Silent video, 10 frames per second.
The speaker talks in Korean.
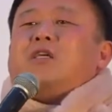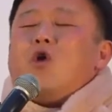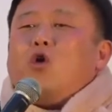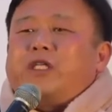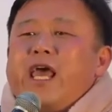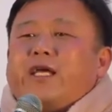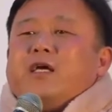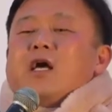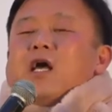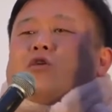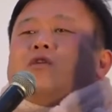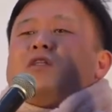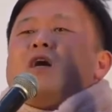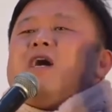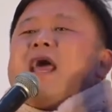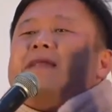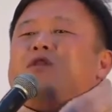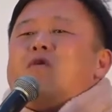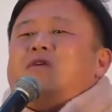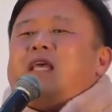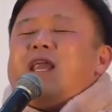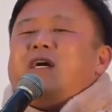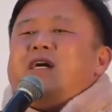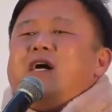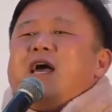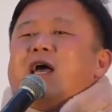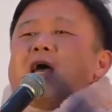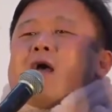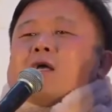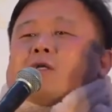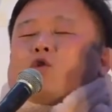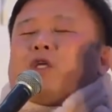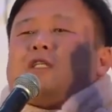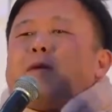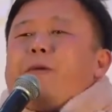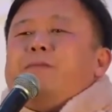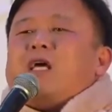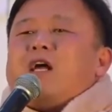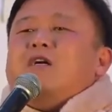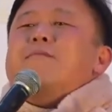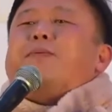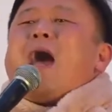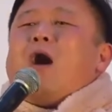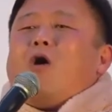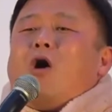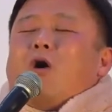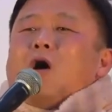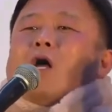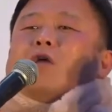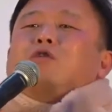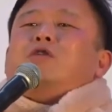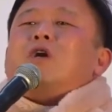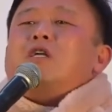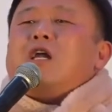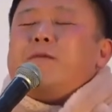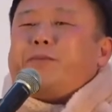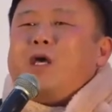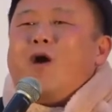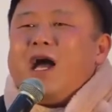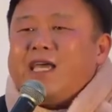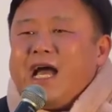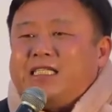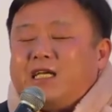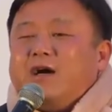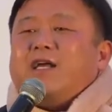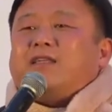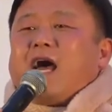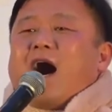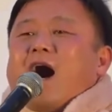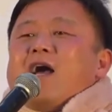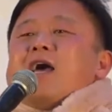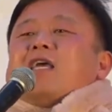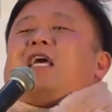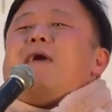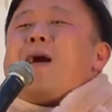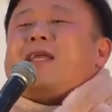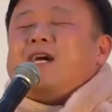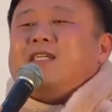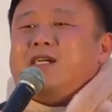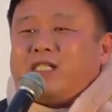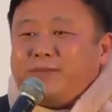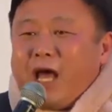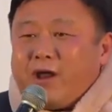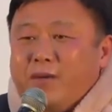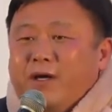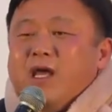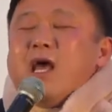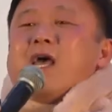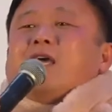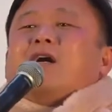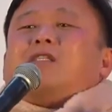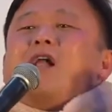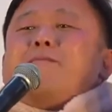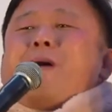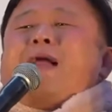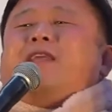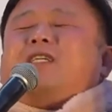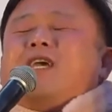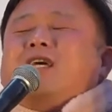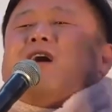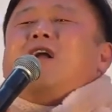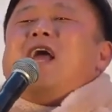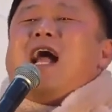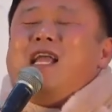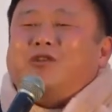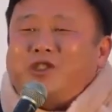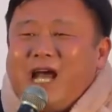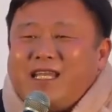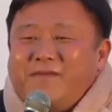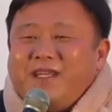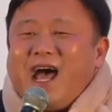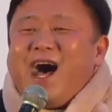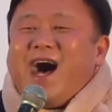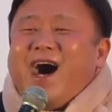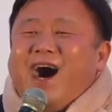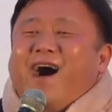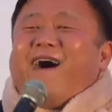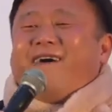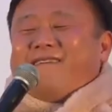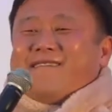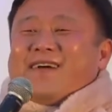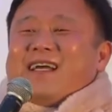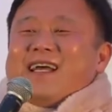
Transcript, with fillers: 그것은 오직 윤석열 한동훈 세력의 조직적 범죄를 은폐하고 윤석열을 비호하기 위한 짓거리였다. 이게 밝혀진 것입니다. 여러분, 이것을 반드시 널리 알려주셔야 됩니다.